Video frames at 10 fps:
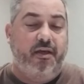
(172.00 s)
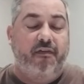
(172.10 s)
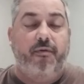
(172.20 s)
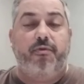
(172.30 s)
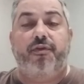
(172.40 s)

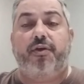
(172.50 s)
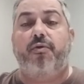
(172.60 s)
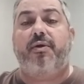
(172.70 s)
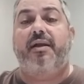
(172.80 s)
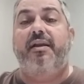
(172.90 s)
vamos ver o que
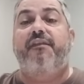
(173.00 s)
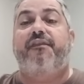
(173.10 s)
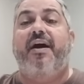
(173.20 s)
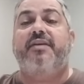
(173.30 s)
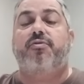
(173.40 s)
o Carilli
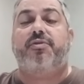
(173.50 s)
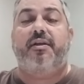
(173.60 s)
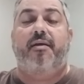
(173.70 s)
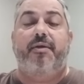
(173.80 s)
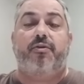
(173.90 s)
faz no
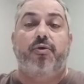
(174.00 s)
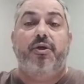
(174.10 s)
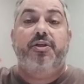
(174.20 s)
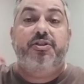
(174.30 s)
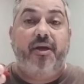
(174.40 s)
treinamento
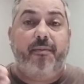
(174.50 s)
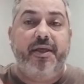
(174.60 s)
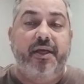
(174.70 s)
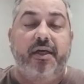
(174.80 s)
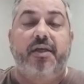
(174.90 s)
de
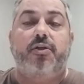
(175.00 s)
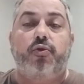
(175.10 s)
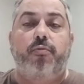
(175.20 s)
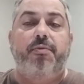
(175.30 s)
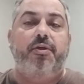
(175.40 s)
amanhã,
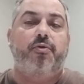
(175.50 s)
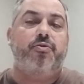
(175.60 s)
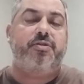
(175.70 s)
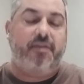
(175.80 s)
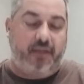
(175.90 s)
domingo
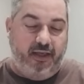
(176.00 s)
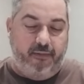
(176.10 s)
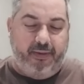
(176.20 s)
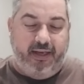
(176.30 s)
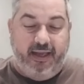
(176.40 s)
no CT
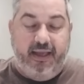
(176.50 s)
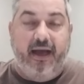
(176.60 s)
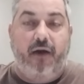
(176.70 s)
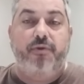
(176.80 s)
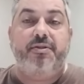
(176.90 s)
Repelé,
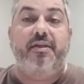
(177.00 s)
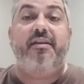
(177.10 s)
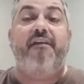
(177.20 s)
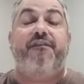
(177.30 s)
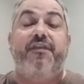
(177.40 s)
onde onde ele
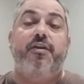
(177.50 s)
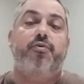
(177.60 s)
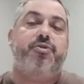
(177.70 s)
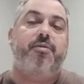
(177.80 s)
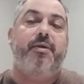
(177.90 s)
define
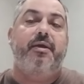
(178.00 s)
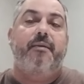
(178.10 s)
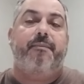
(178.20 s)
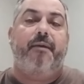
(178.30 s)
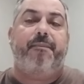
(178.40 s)
o time
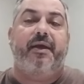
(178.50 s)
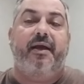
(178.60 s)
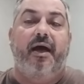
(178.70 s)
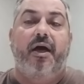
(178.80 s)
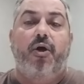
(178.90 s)
para
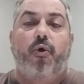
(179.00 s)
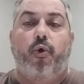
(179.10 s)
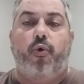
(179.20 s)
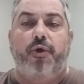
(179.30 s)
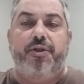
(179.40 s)
pegar
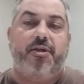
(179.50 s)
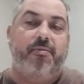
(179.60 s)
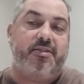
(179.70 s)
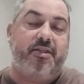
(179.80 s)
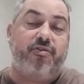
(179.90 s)
o
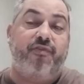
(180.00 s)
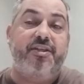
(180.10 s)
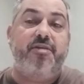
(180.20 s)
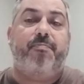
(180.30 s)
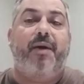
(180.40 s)
Coritiba. Santos veio
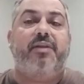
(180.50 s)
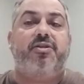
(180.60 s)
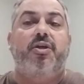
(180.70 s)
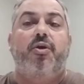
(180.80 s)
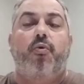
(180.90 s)
de
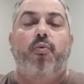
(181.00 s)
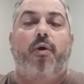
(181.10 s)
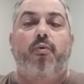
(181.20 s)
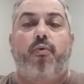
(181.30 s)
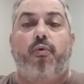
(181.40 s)
empate, 1 a
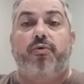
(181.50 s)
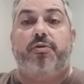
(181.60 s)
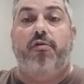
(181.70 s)
1 contra o